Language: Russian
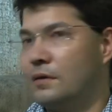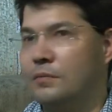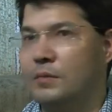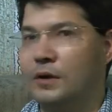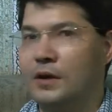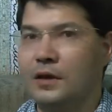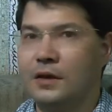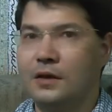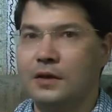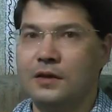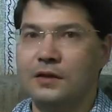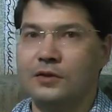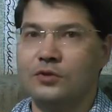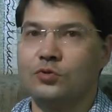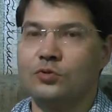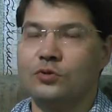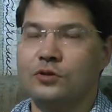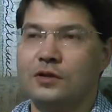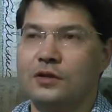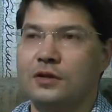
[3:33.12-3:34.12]
Понятное дело,
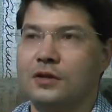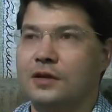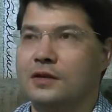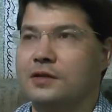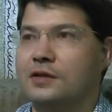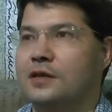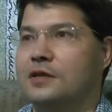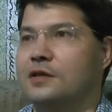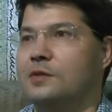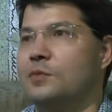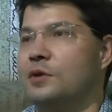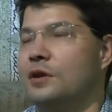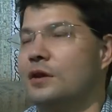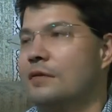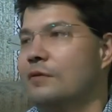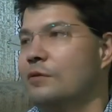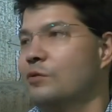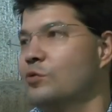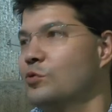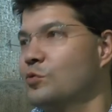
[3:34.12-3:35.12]
что если это касается
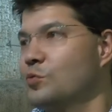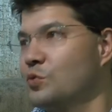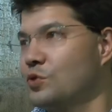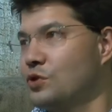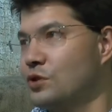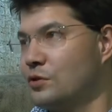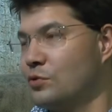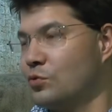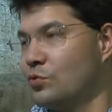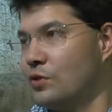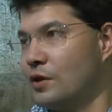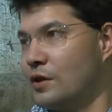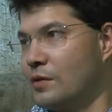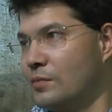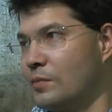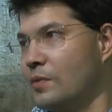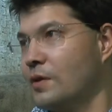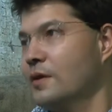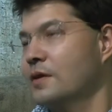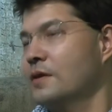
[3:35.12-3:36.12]
микроволновой печи, то
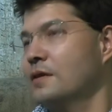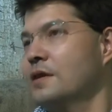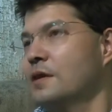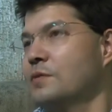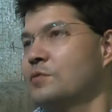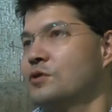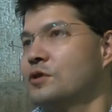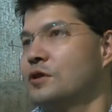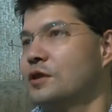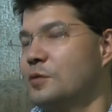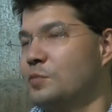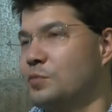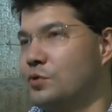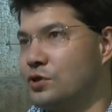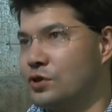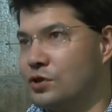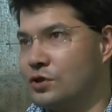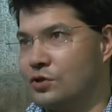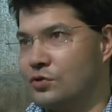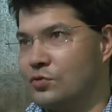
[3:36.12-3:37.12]
там, там же не
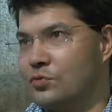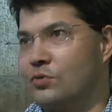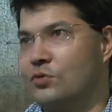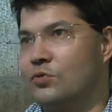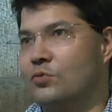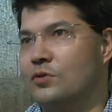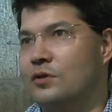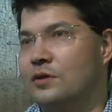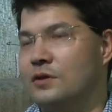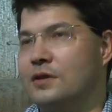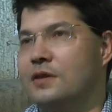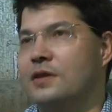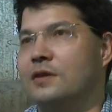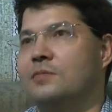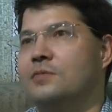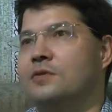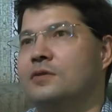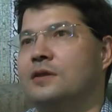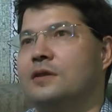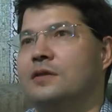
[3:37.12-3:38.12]
напишешь, что ее нельзя
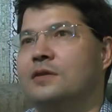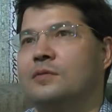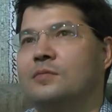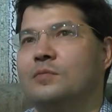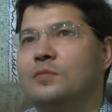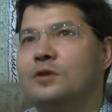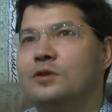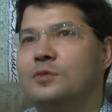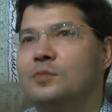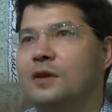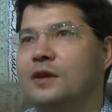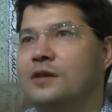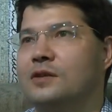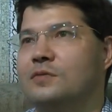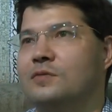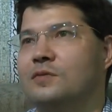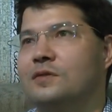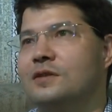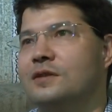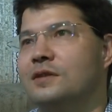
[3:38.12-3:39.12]
там, не знаю, там
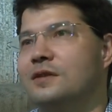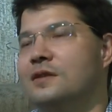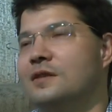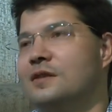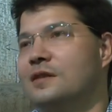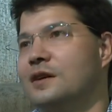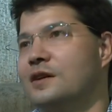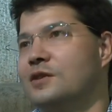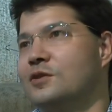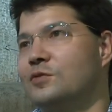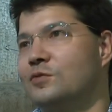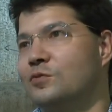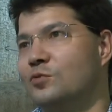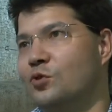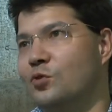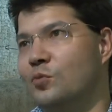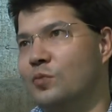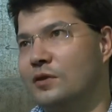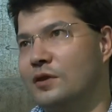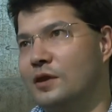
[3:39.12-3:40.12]
сбрасывать с 10-этажного
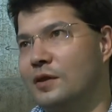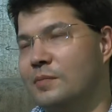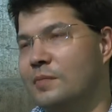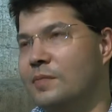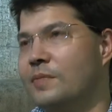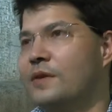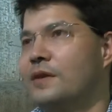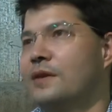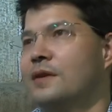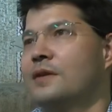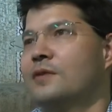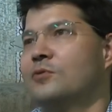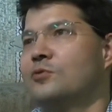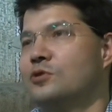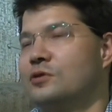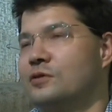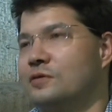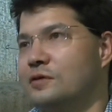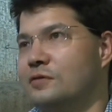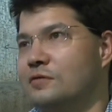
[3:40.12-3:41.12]
дома там. То
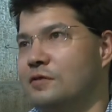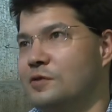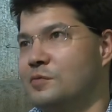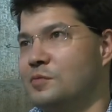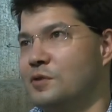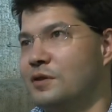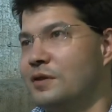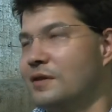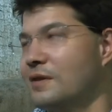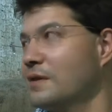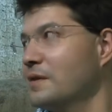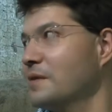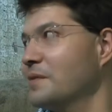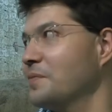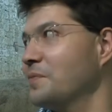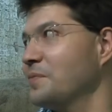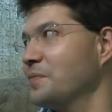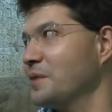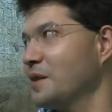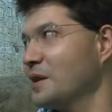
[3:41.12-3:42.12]
есть а с 8
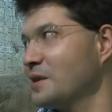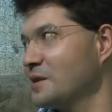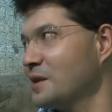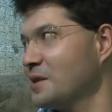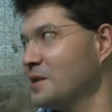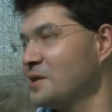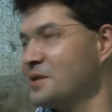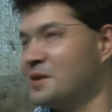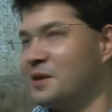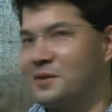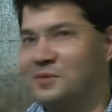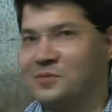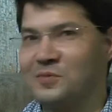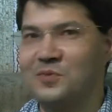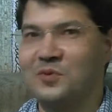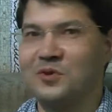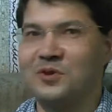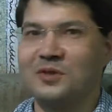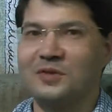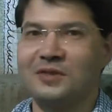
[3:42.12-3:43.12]
этажного Да, с 11
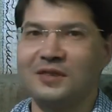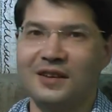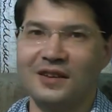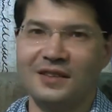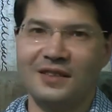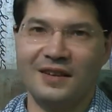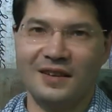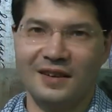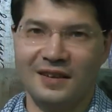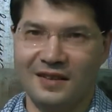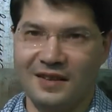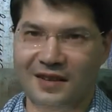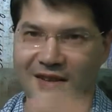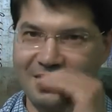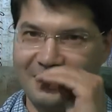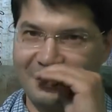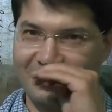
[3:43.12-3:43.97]
можно и так далее, да.